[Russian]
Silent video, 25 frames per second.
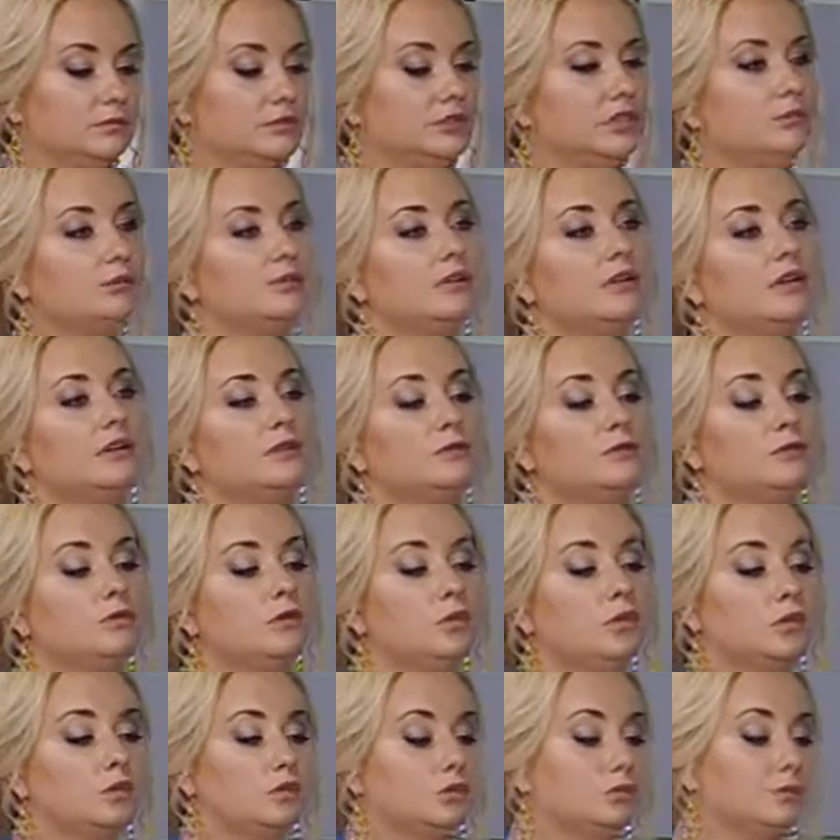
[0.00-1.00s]
набираем
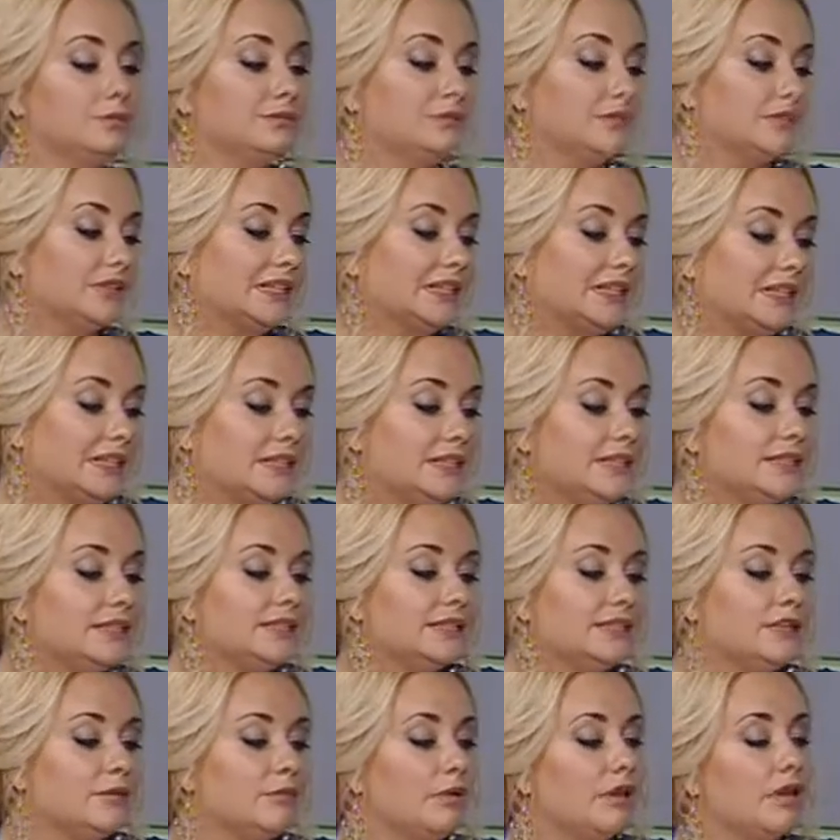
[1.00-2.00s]
воду, если
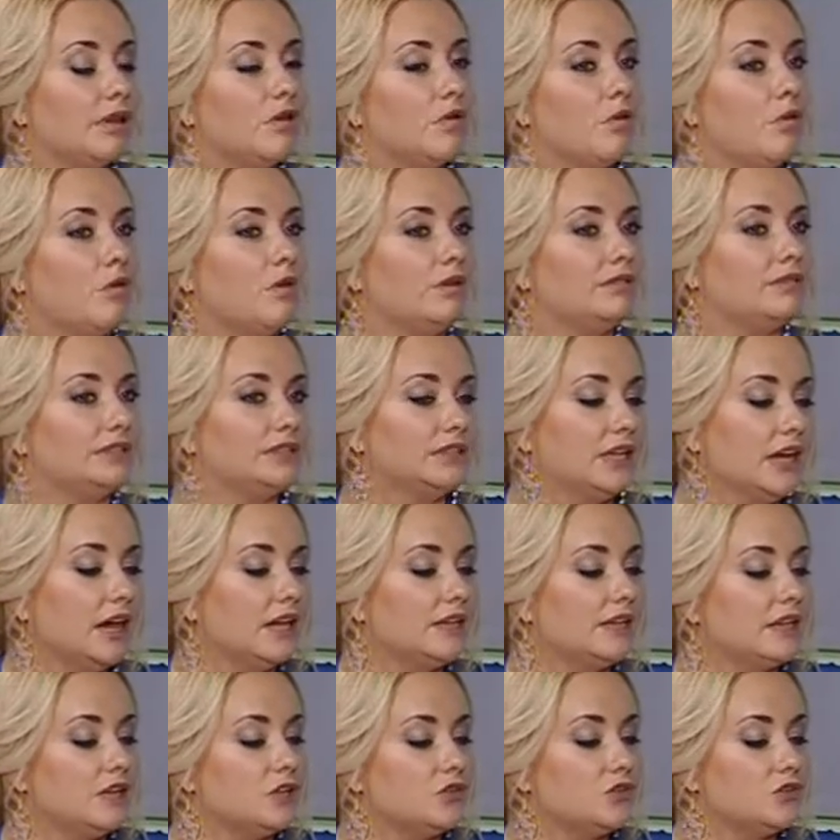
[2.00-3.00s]
это не молоко, а вода,
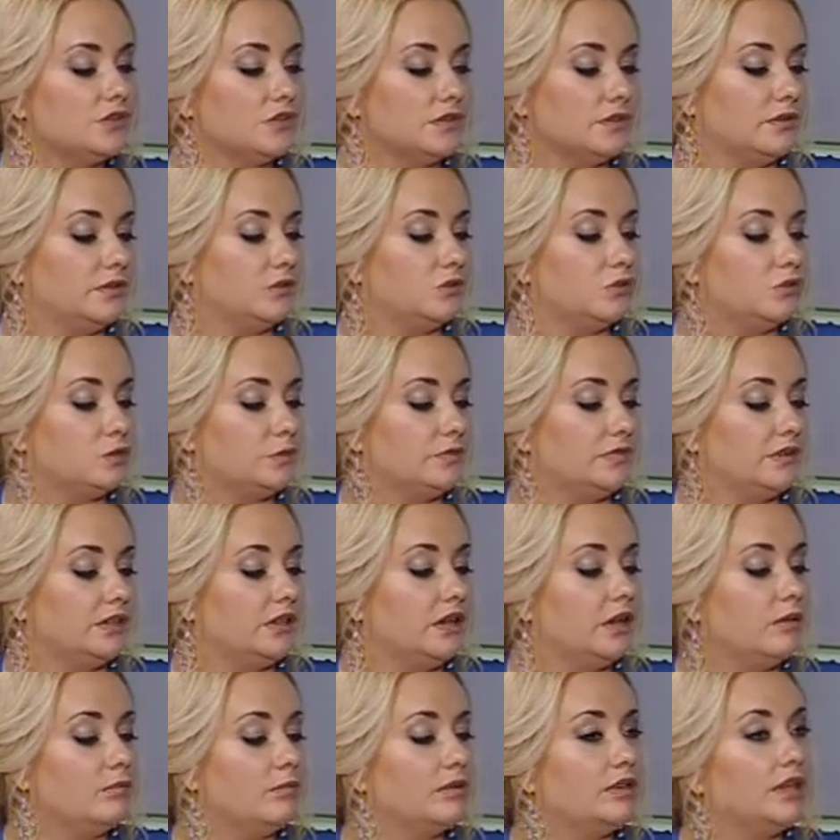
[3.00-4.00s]
я еще советую, чтобы
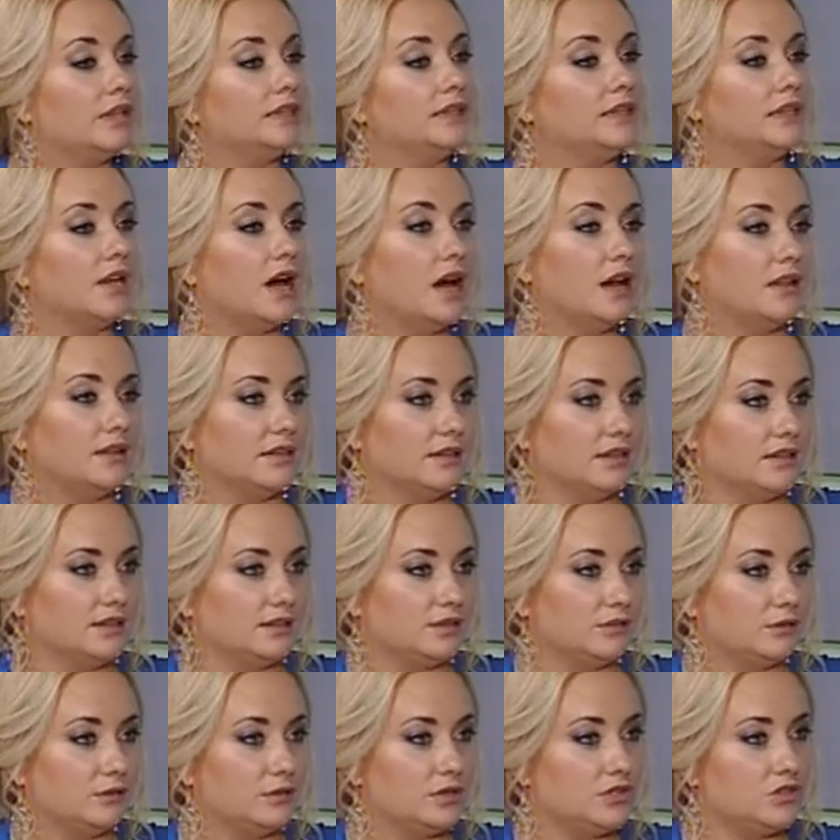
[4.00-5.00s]
вода была
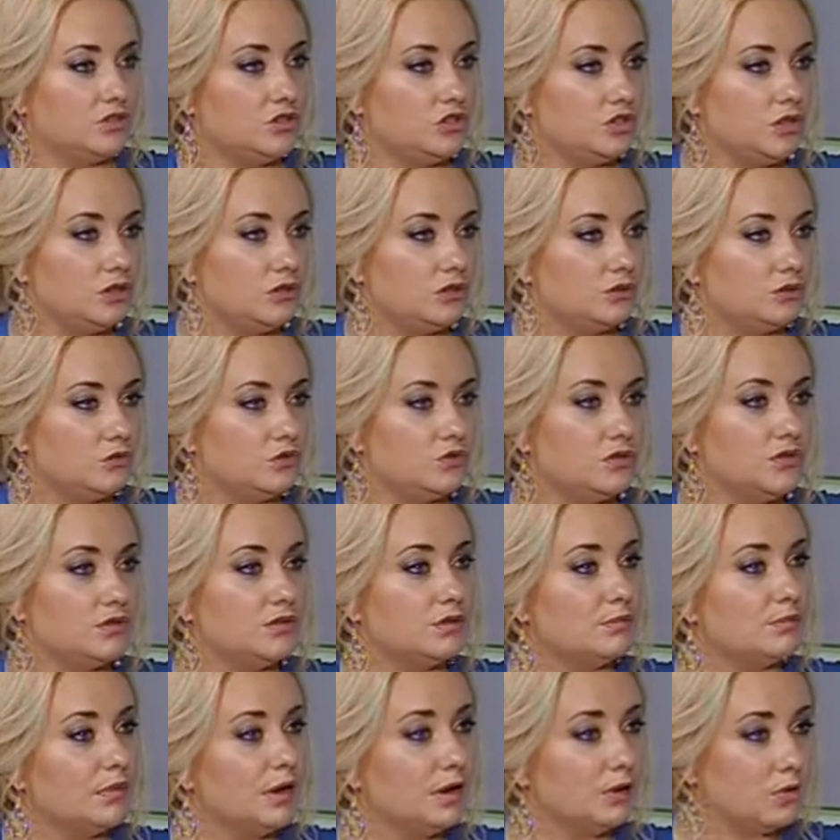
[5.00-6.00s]
талая. То есть сначала ее нужно
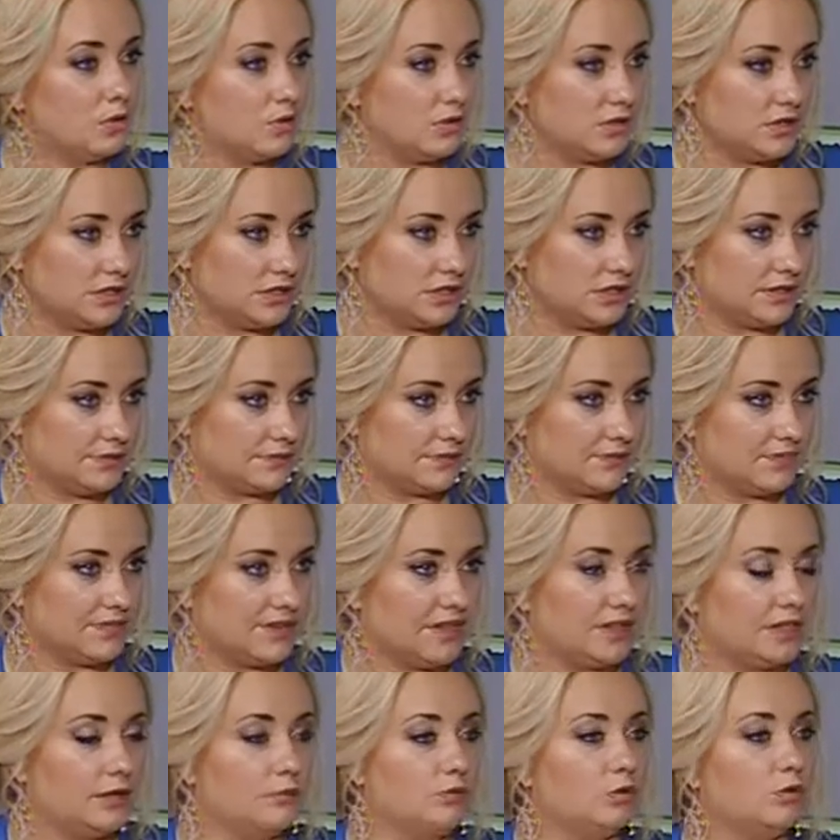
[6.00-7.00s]
заморозить,
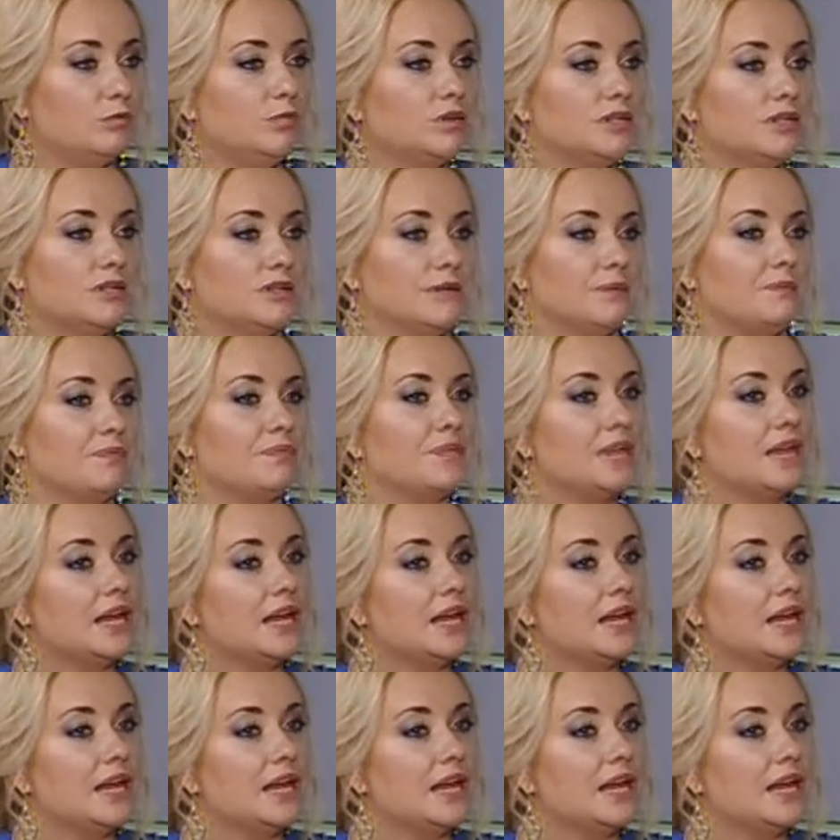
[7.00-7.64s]
таким образом